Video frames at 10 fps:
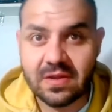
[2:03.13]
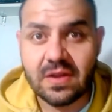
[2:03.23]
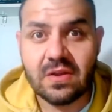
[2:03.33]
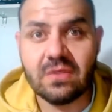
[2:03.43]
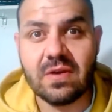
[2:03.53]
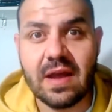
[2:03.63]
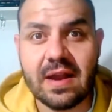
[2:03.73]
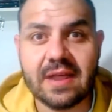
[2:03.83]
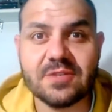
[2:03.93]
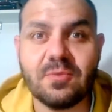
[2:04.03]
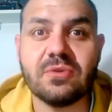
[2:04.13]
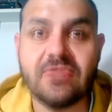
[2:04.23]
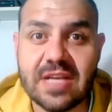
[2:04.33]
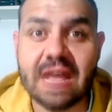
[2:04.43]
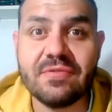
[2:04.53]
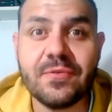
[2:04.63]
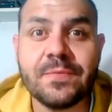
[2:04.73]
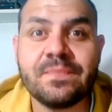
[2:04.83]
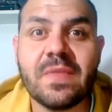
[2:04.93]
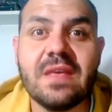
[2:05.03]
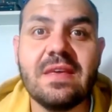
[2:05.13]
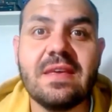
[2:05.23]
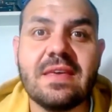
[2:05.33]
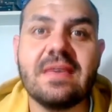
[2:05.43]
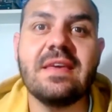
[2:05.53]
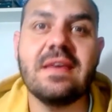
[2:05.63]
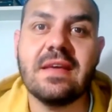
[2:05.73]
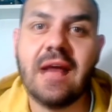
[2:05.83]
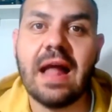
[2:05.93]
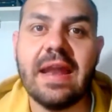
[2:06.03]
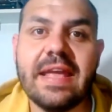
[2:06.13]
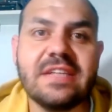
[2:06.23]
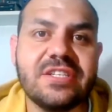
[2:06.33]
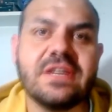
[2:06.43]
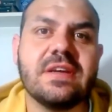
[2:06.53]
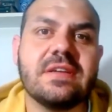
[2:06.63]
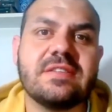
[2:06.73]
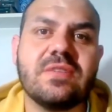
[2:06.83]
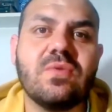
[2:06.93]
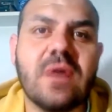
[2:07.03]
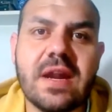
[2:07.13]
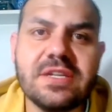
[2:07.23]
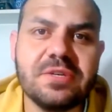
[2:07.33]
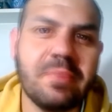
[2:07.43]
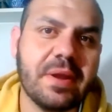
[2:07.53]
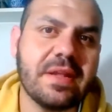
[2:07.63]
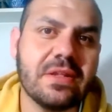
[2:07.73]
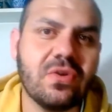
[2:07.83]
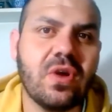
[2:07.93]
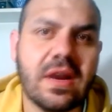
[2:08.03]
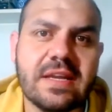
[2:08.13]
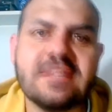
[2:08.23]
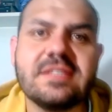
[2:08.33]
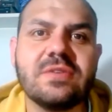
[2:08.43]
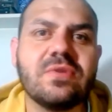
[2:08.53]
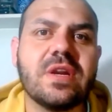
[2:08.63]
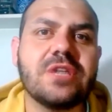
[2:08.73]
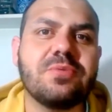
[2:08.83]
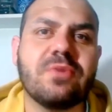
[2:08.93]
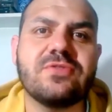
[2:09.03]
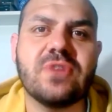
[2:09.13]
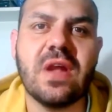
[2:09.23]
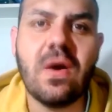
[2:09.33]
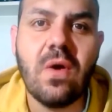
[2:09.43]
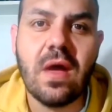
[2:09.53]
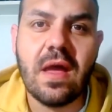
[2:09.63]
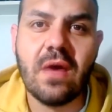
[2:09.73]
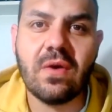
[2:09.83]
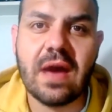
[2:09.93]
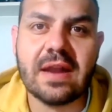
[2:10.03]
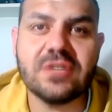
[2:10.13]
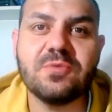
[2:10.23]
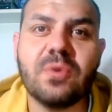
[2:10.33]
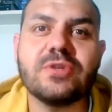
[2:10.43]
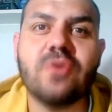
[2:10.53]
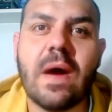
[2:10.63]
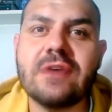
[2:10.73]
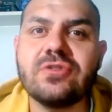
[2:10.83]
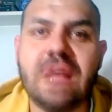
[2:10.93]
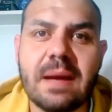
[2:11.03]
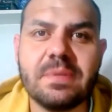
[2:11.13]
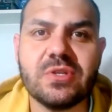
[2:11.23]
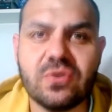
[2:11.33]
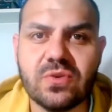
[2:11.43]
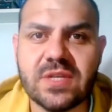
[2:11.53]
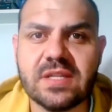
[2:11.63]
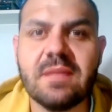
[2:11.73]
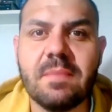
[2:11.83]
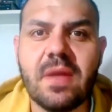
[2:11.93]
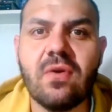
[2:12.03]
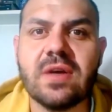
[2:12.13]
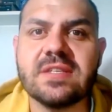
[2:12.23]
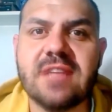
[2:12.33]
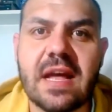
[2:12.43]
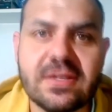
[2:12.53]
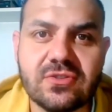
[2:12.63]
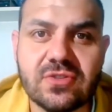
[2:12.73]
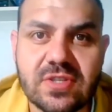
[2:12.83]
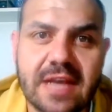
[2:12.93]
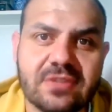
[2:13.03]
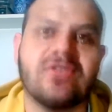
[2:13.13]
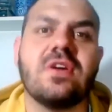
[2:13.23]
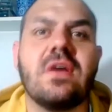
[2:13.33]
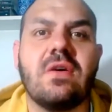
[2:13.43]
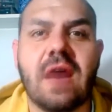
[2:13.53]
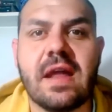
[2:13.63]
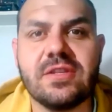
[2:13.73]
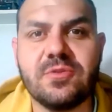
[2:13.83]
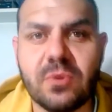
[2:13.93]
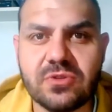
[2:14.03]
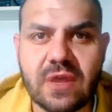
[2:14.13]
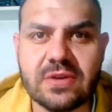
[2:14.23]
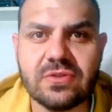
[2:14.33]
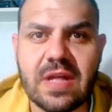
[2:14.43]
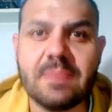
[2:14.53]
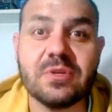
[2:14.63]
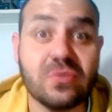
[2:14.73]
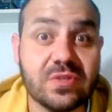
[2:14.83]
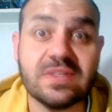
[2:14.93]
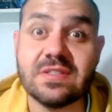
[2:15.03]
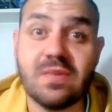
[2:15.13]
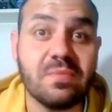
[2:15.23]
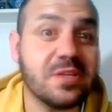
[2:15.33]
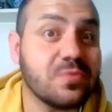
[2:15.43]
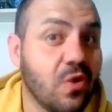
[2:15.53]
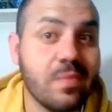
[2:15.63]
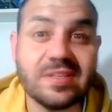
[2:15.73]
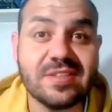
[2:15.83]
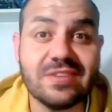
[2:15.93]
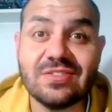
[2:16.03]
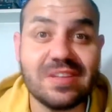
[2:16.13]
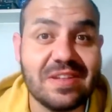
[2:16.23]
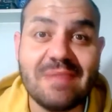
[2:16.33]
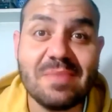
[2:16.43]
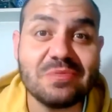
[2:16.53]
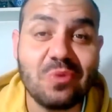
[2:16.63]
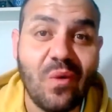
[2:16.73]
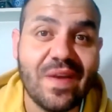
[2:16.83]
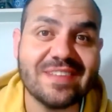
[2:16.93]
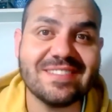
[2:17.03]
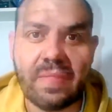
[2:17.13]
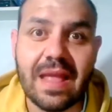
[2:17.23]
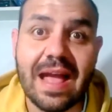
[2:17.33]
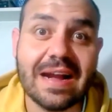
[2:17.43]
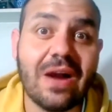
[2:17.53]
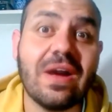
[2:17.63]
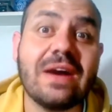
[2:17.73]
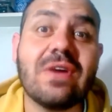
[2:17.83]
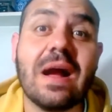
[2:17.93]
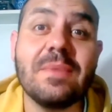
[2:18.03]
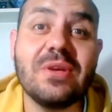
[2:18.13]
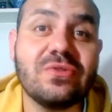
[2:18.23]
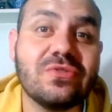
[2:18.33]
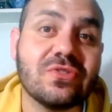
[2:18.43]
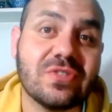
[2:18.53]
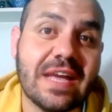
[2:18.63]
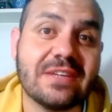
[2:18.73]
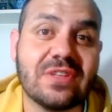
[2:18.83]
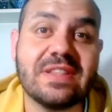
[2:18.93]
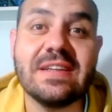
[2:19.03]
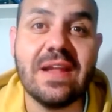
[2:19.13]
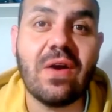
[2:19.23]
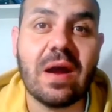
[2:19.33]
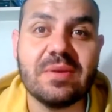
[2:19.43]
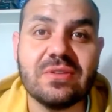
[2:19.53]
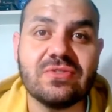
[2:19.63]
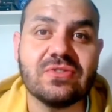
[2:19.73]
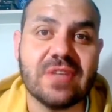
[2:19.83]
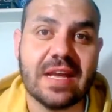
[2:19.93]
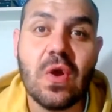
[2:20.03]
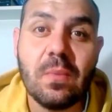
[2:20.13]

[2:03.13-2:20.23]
Um cara responsável e que, além de ser um grande empreendedor, além de ser um grande profissional, é um cara disposto a ajudar pessoas a também alcançarem sucesso. O cara é disposto a ajudar pessoas que estão mesmo começando sem nem mesmo conhecer a galgar o caminho do sucesso, a trilhar o caminho do sucesso.